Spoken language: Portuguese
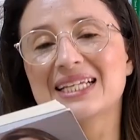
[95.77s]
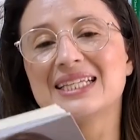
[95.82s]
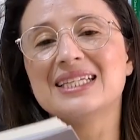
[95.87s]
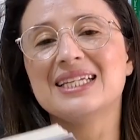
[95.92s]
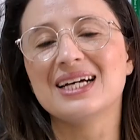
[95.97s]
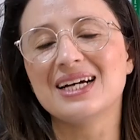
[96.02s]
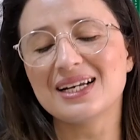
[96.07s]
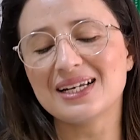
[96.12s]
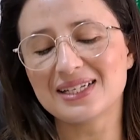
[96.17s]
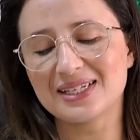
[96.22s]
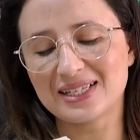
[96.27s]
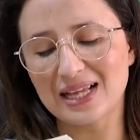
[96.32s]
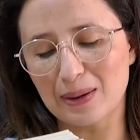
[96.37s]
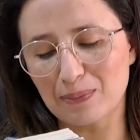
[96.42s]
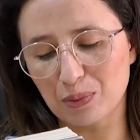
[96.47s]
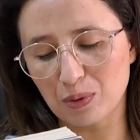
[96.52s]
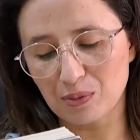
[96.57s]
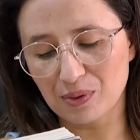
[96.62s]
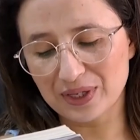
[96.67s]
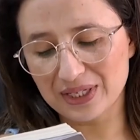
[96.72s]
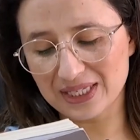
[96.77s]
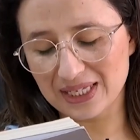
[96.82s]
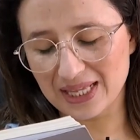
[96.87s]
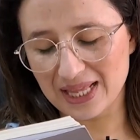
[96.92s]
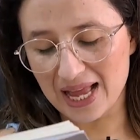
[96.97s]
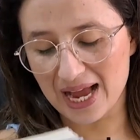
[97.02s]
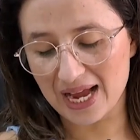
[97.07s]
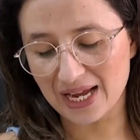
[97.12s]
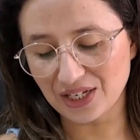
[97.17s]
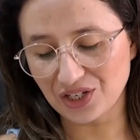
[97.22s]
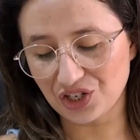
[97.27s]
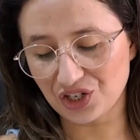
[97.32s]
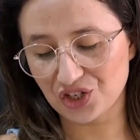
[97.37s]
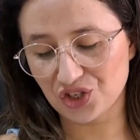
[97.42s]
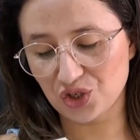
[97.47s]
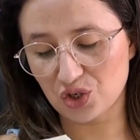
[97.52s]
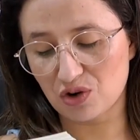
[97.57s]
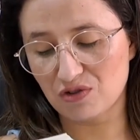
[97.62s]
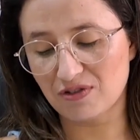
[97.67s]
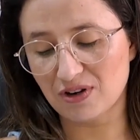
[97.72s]
Dane-se a publicidade
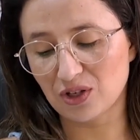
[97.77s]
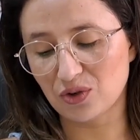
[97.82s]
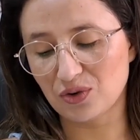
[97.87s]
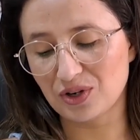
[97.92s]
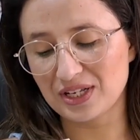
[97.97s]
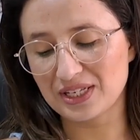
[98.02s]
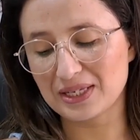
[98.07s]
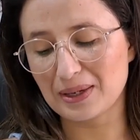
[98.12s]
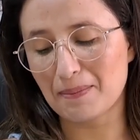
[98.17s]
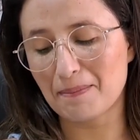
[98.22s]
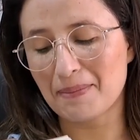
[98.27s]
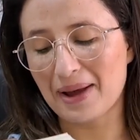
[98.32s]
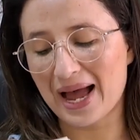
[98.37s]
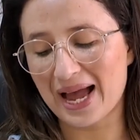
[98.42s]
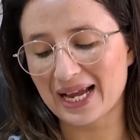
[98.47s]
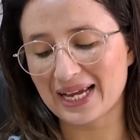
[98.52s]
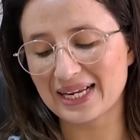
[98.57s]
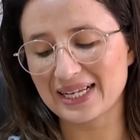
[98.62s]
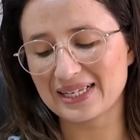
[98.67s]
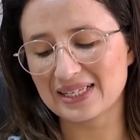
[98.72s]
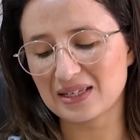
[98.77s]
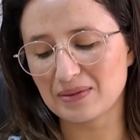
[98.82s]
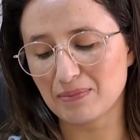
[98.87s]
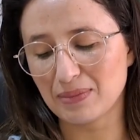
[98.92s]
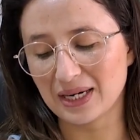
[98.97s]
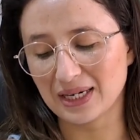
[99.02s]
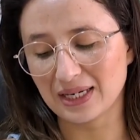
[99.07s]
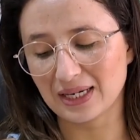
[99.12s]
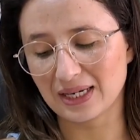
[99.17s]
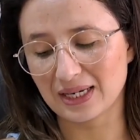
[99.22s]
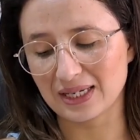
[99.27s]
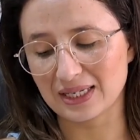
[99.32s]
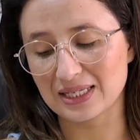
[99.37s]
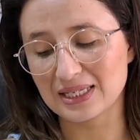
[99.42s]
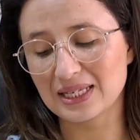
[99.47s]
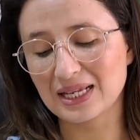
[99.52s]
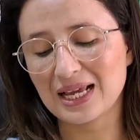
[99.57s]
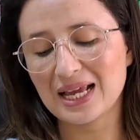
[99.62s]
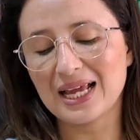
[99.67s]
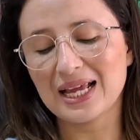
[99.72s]
que só valoriza magras e
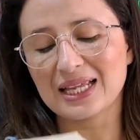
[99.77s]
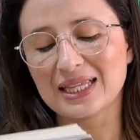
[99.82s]
brancas.